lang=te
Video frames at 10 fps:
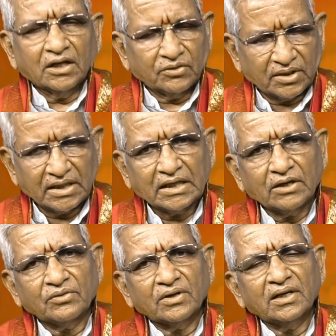అదొకటే
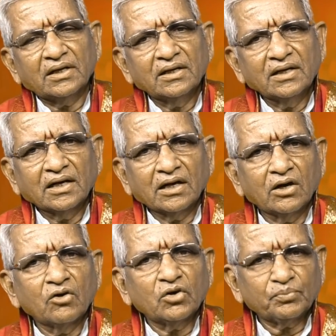కాకుండా
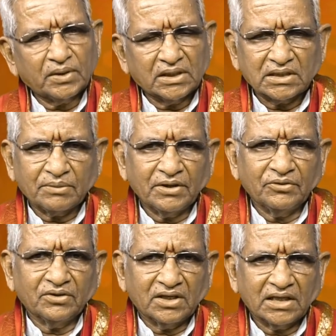గంగోత్పత్తి
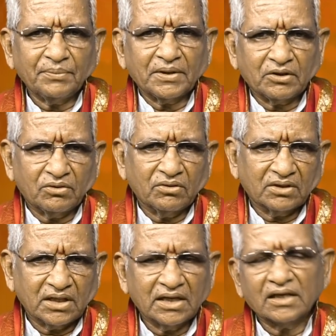సమయం అంటే పదకొండవ
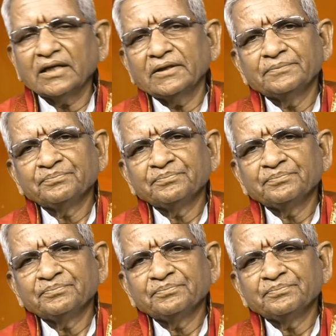తారీఖున